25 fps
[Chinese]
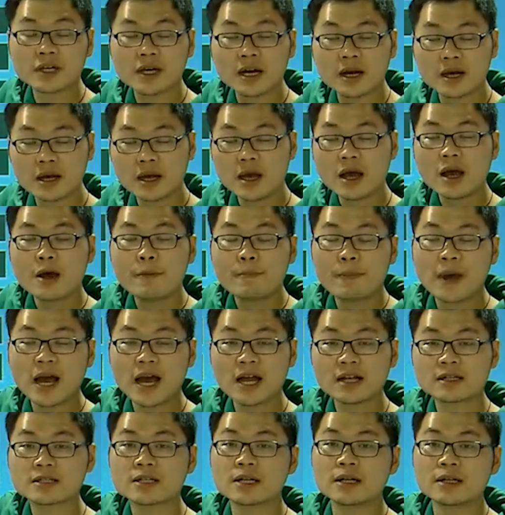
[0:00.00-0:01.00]
一个
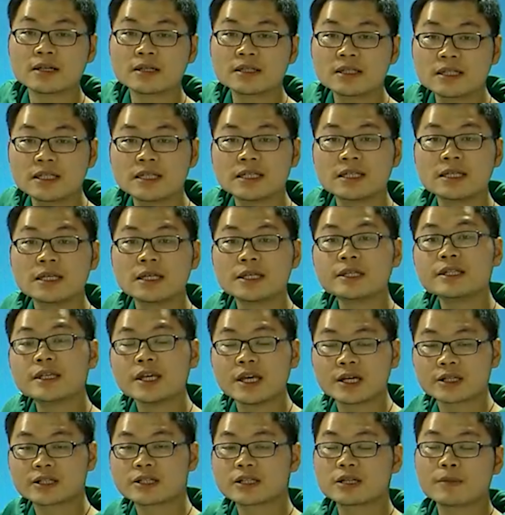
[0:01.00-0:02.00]
八乘一
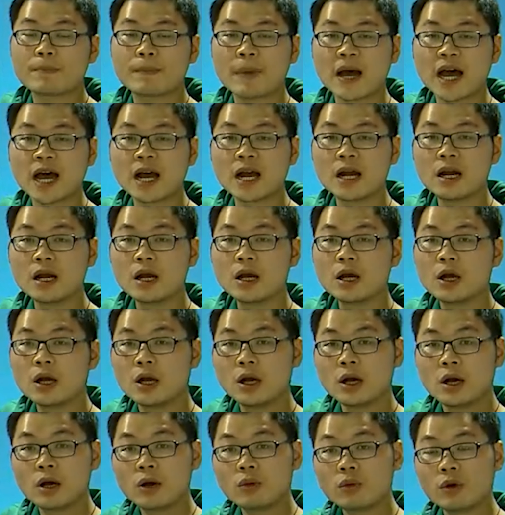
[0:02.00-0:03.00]
也是八。
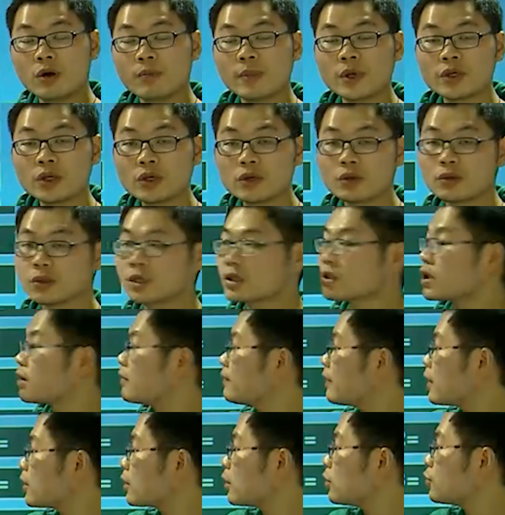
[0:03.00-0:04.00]
我们应用的
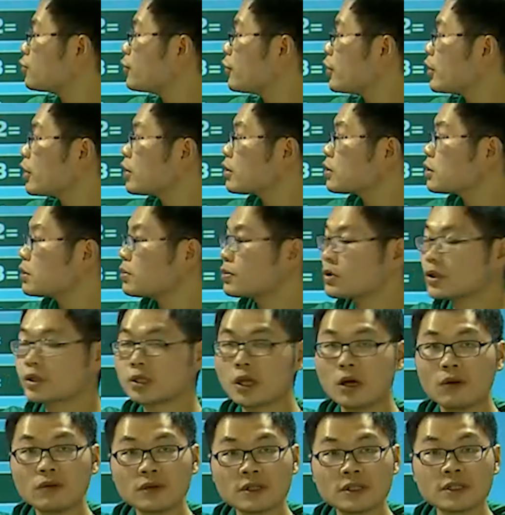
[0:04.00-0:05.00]
乘法口诀是不是
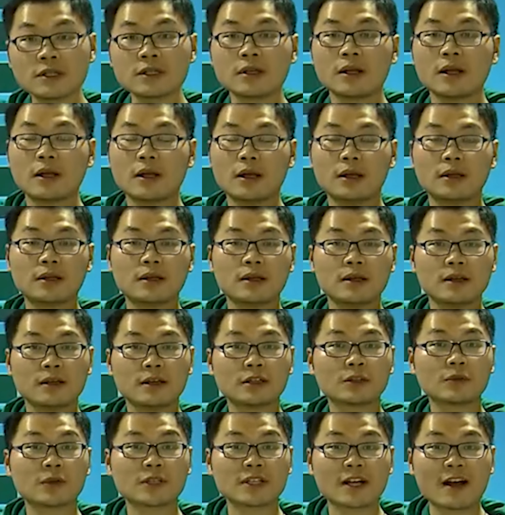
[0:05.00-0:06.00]
都是
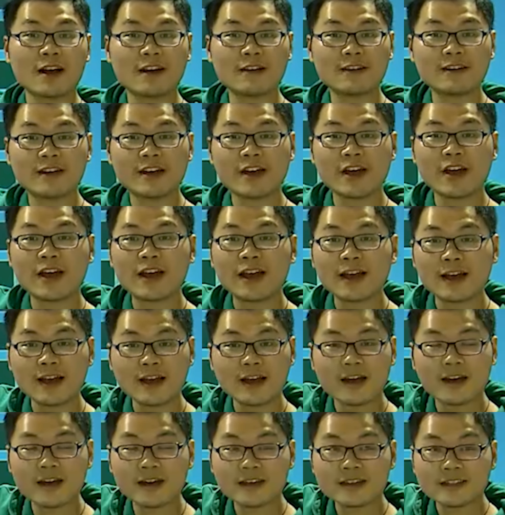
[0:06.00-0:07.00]
多少？
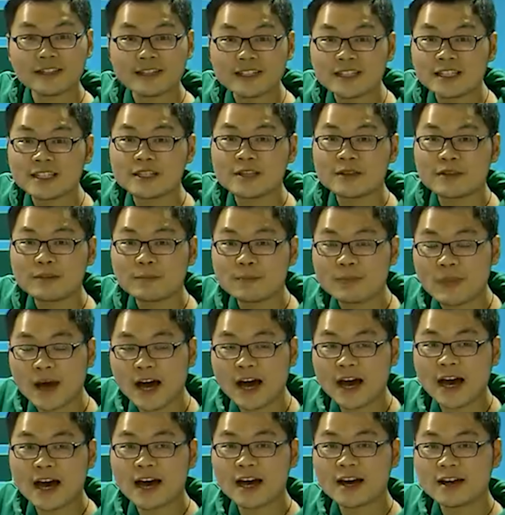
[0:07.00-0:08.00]
一
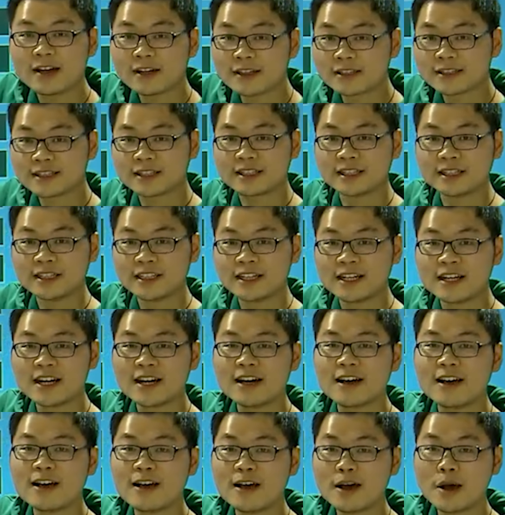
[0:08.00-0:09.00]
八
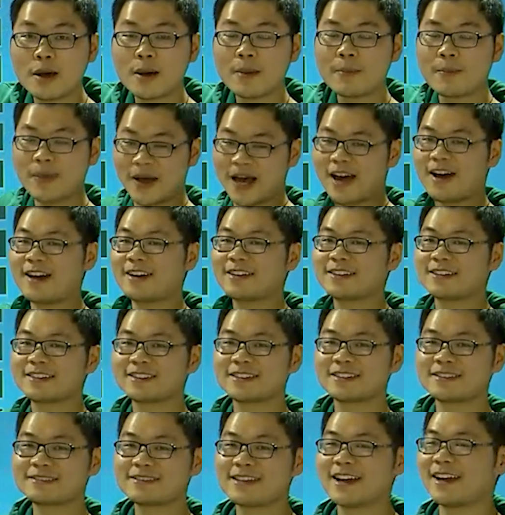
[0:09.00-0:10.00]
得八，
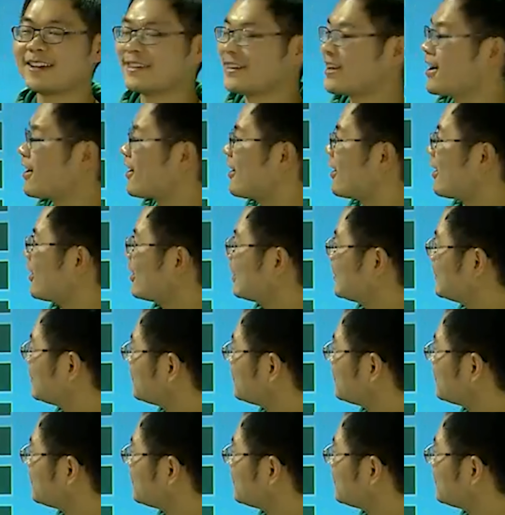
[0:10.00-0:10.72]
很好。